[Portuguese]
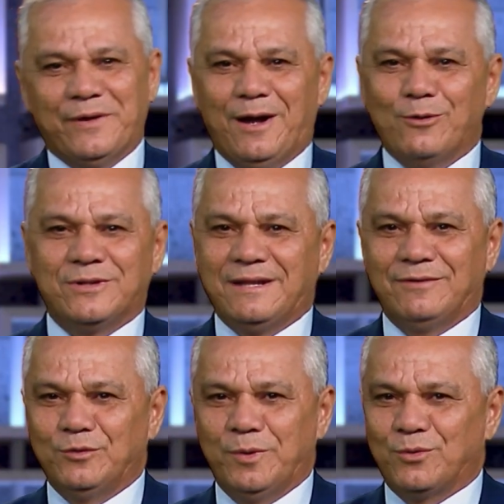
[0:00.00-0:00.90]
foi algo que
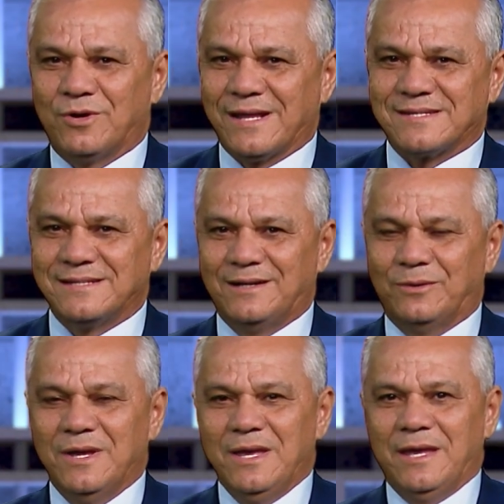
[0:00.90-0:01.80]
estava no meu coração.
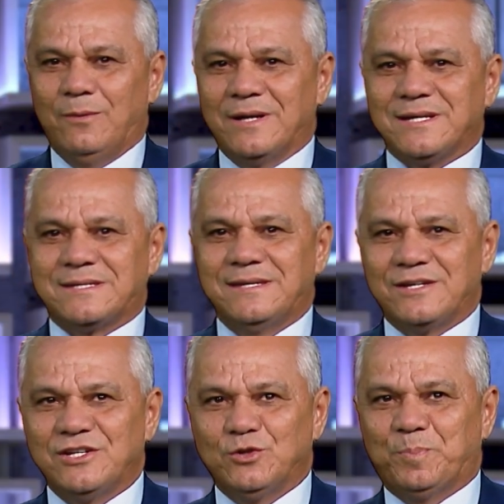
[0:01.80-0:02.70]
Eu acho assim, a
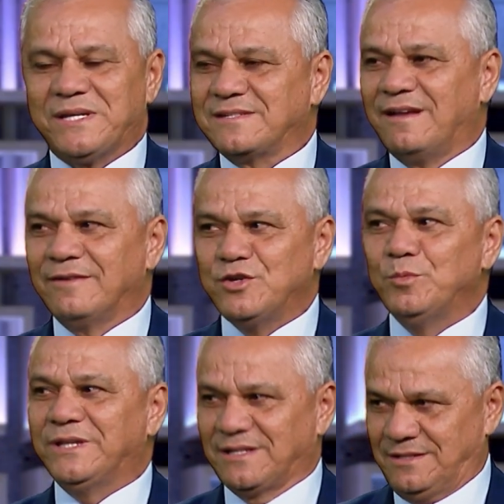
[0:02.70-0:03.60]
gente não precisava de
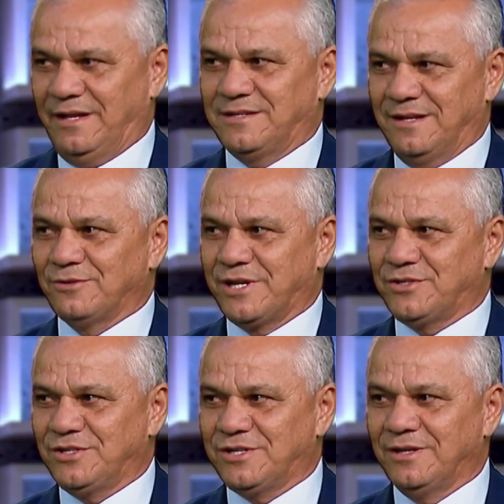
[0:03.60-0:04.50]
muitas leis, não, se a
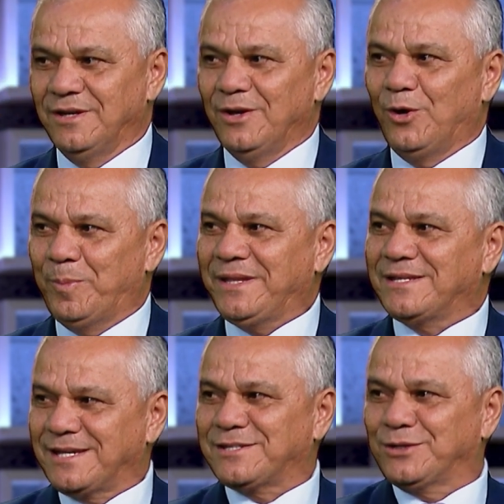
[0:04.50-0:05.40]
gente uhum.
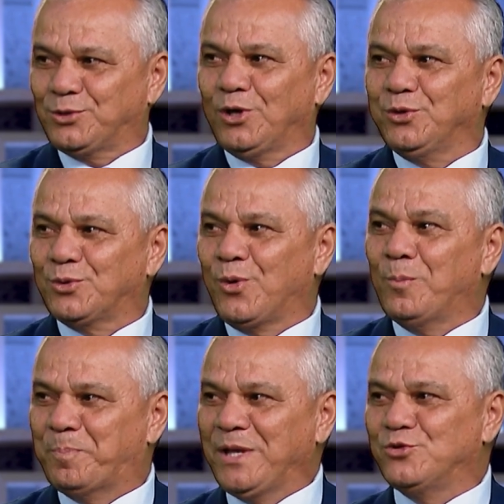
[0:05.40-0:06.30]
obedecesse todo o
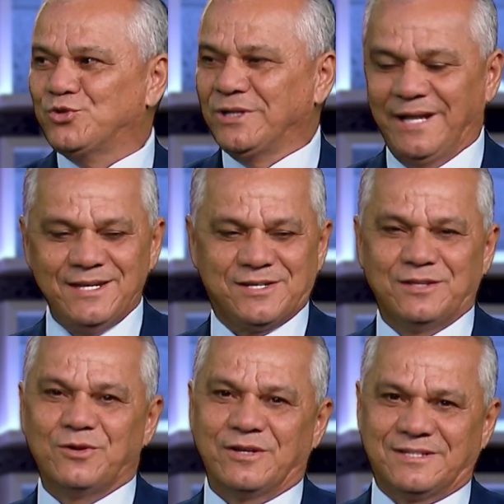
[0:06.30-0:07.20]
compêndio de leis que
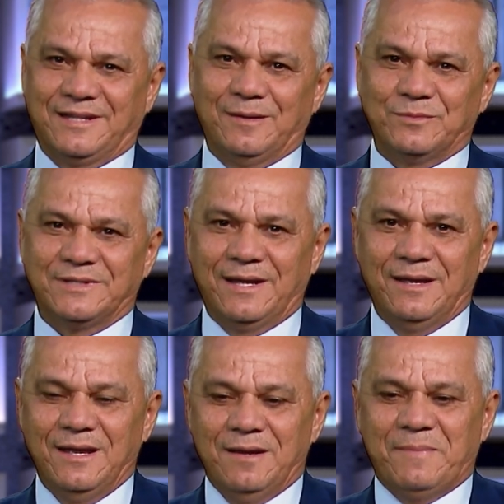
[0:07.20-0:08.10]
nós temos. Né?
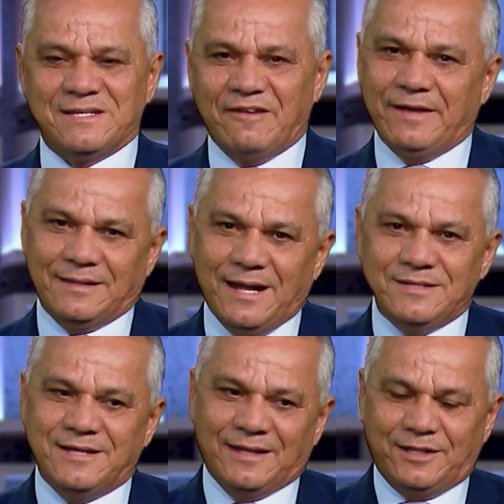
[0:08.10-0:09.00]
Mas a
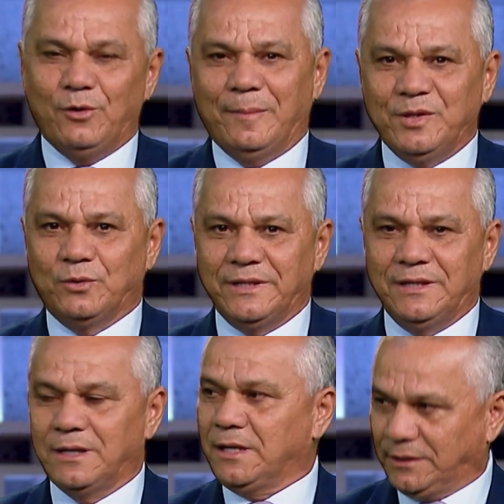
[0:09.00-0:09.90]
verdade é, tem uma
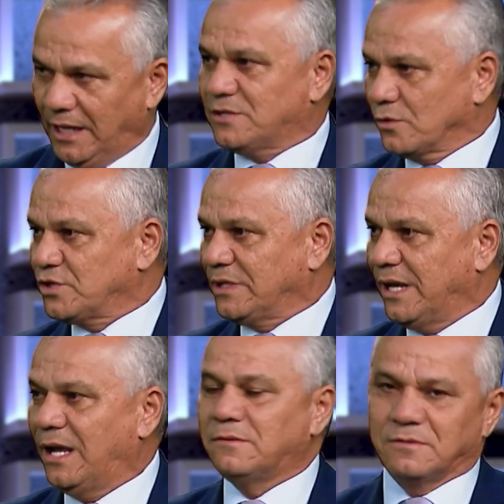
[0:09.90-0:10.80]
minoria que tem seus
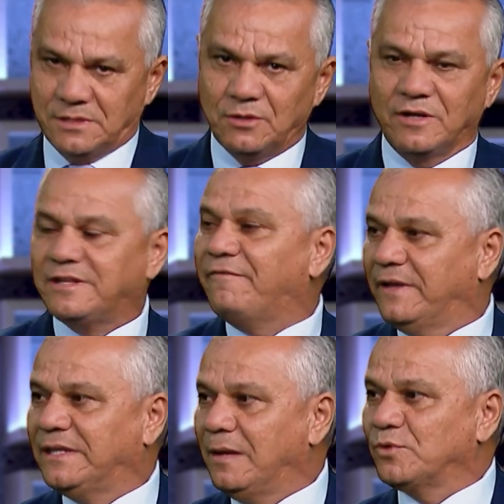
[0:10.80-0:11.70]
direitos e nós
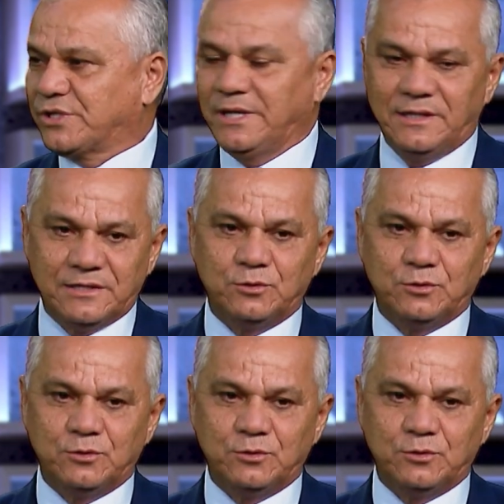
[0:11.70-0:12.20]
defendemos que eles